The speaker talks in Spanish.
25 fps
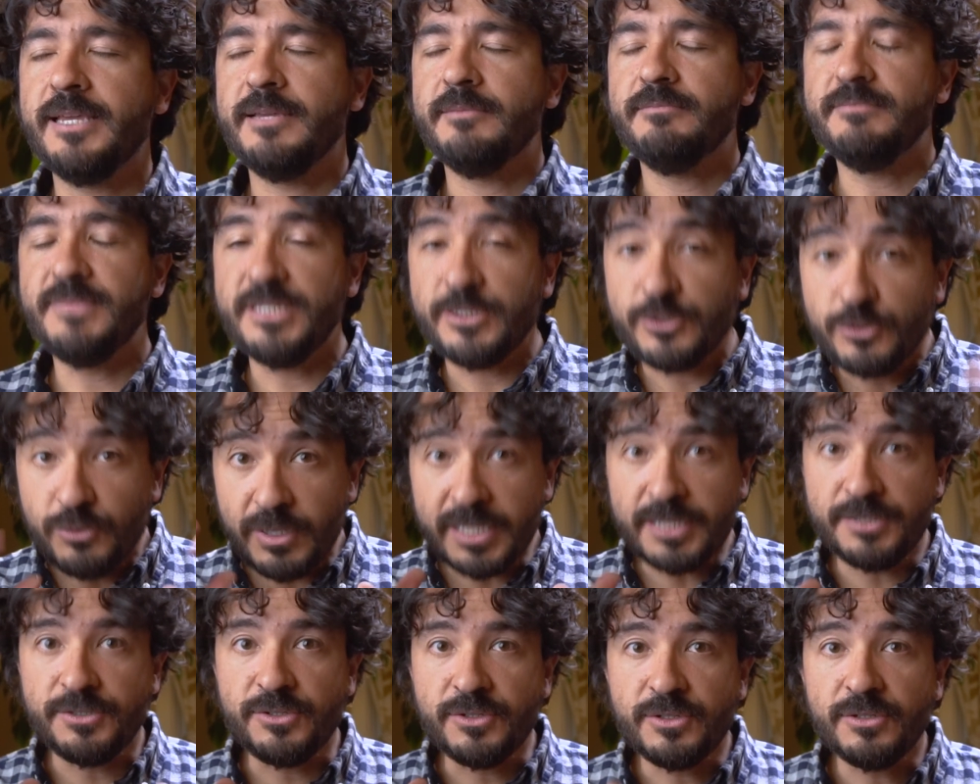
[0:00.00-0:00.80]
mi
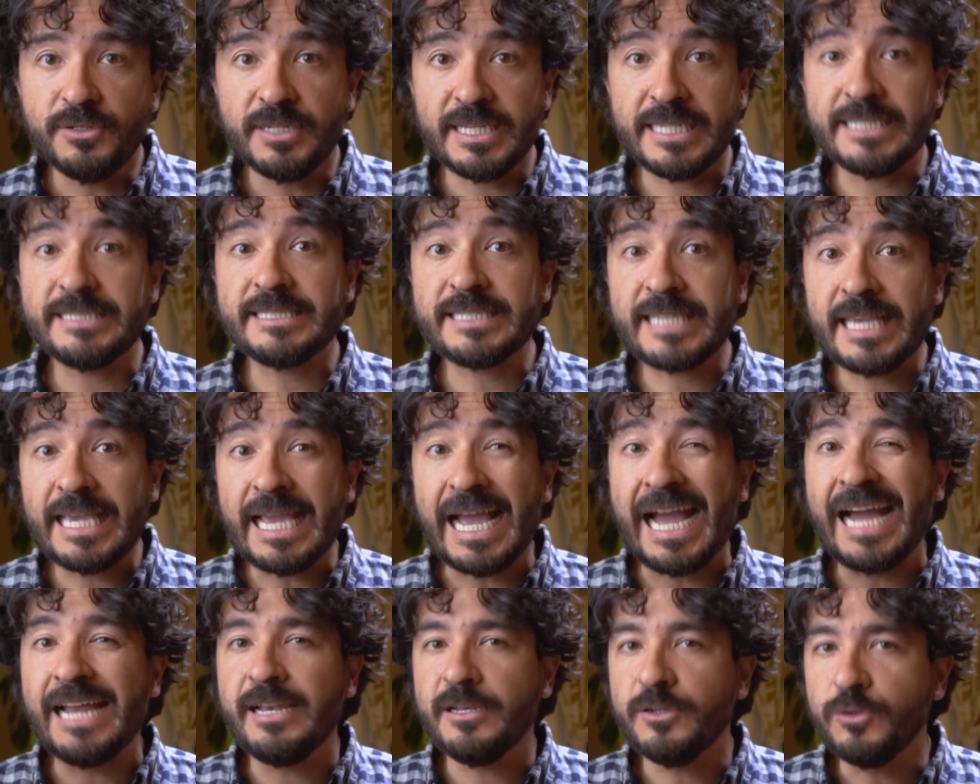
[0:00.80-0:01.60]
sueño es que
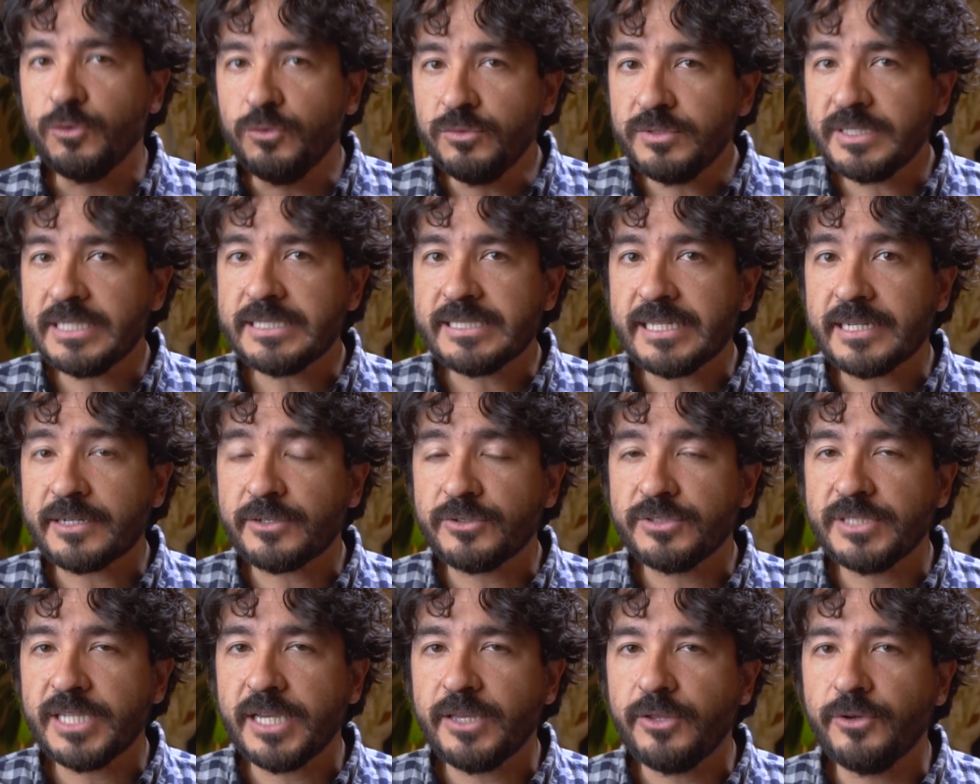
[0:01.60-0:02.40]
algún
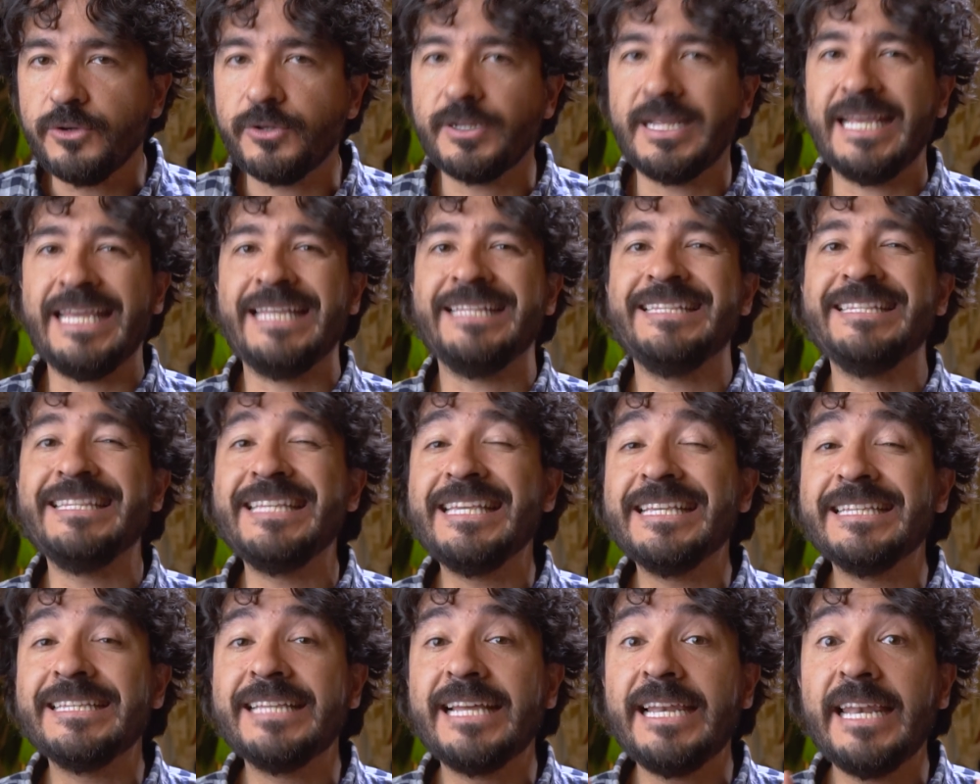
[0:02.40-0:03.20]
desarrollador
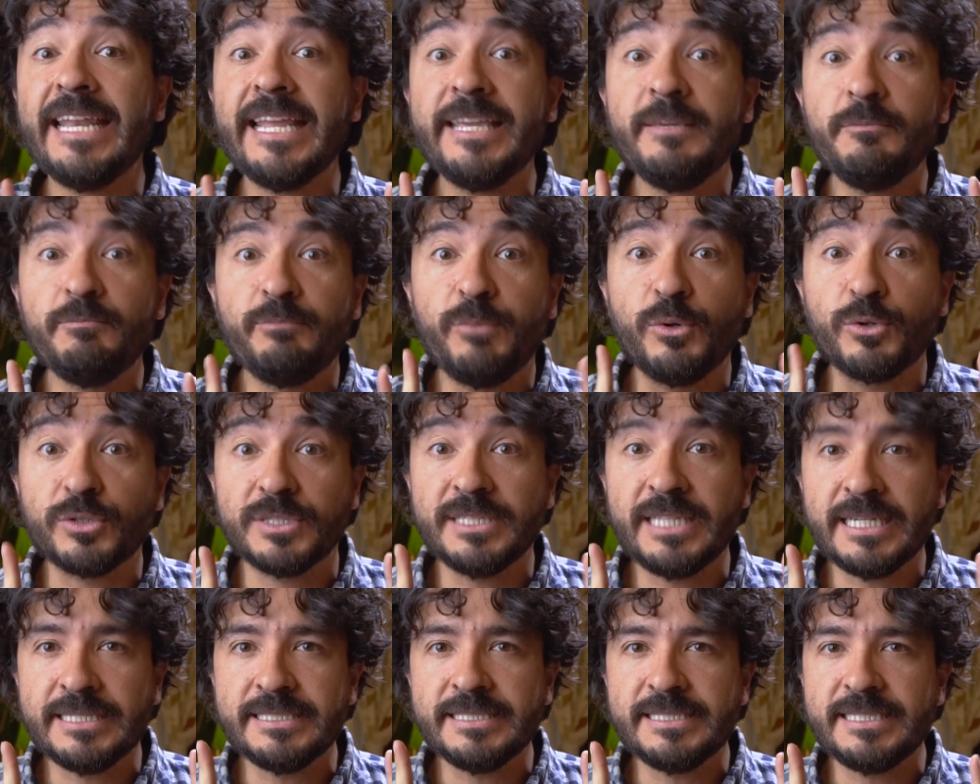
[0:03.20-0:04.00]
entienda la
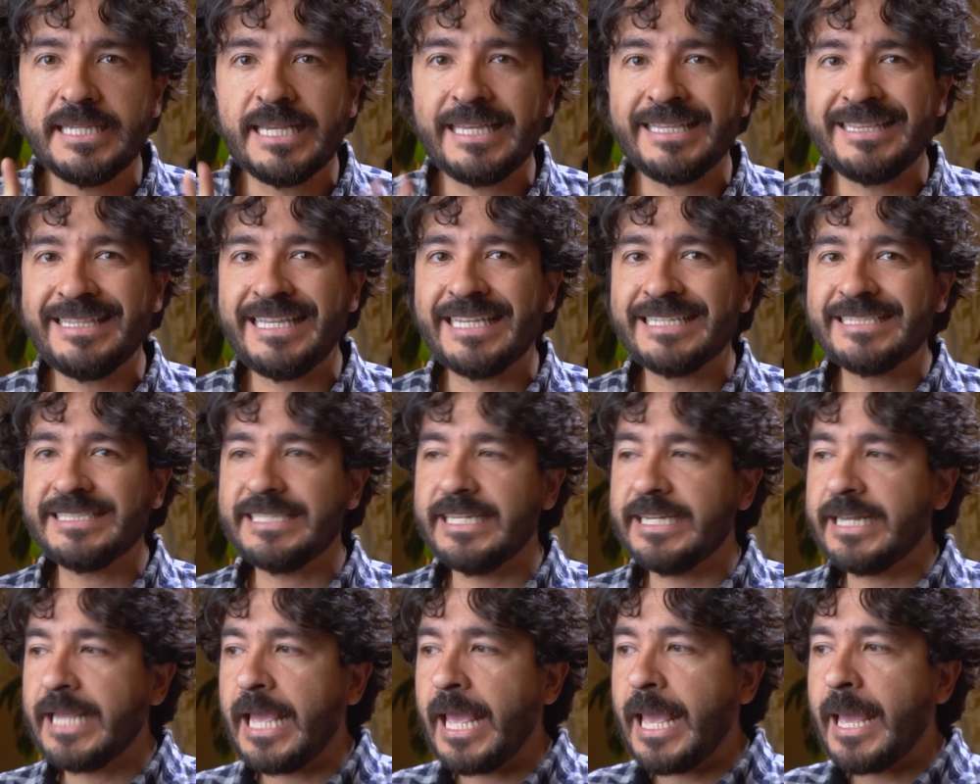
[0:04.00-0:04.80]
importancia de
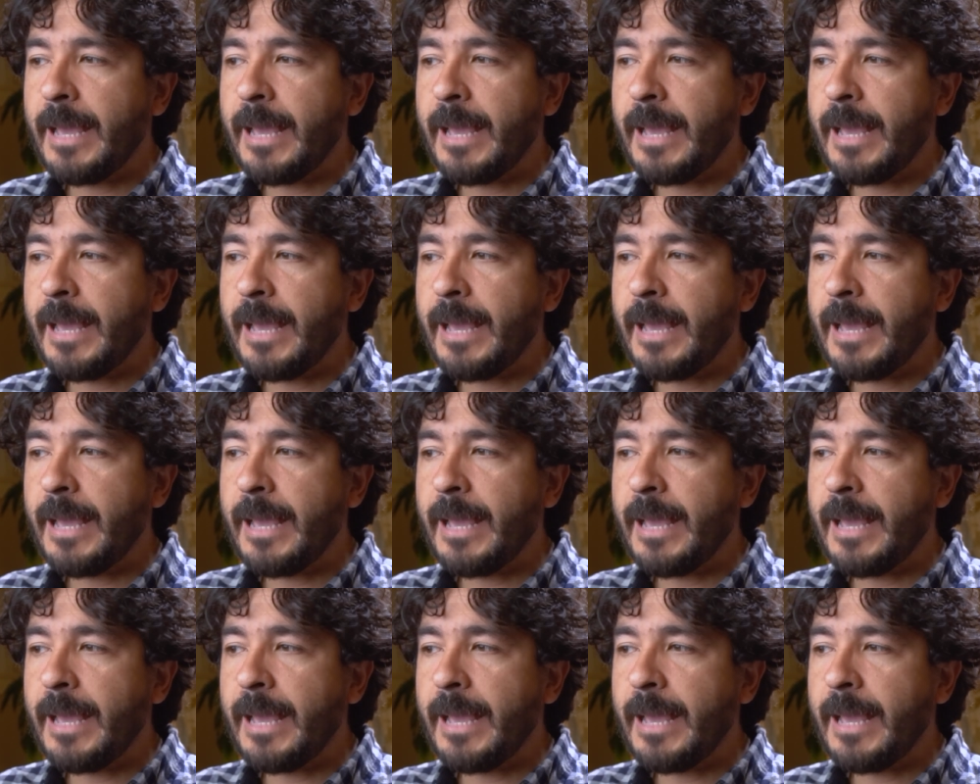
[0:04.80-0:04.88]
hacer